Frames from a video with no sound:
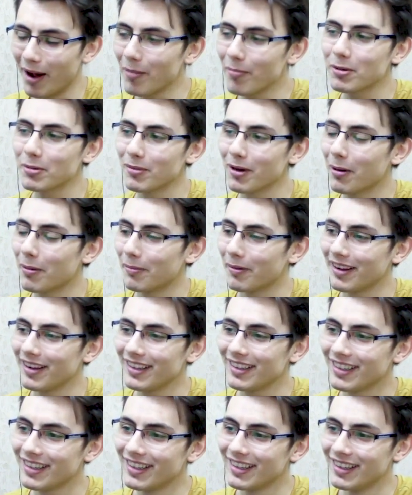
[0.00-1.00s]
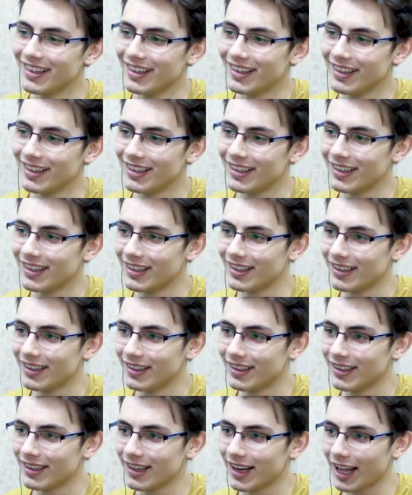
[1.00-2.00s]
Var mıyım lan ben?
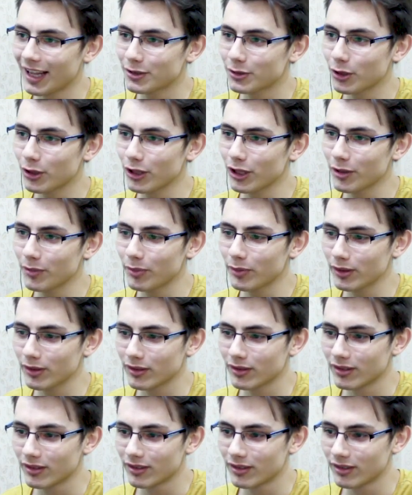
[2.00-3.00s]
Nasıl olur bu?